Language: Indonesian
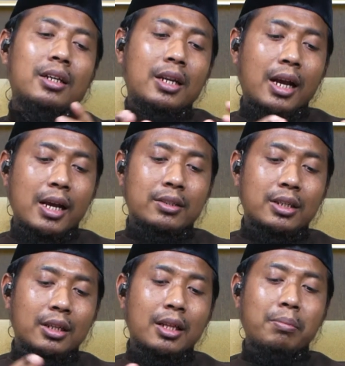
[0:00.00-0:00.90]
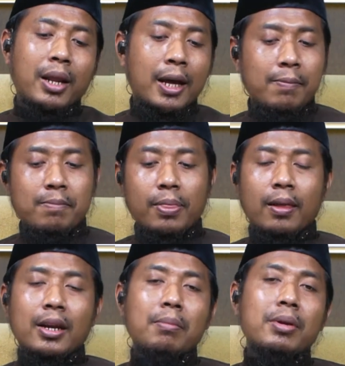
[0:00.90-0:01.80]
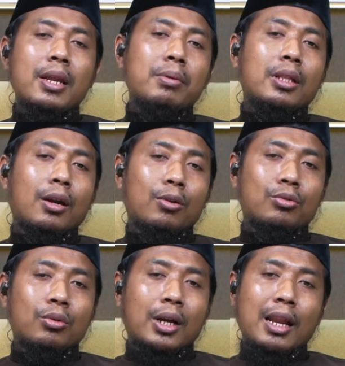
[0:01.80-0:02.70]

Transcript: dengan cerita para nabi-nabi dan rasul.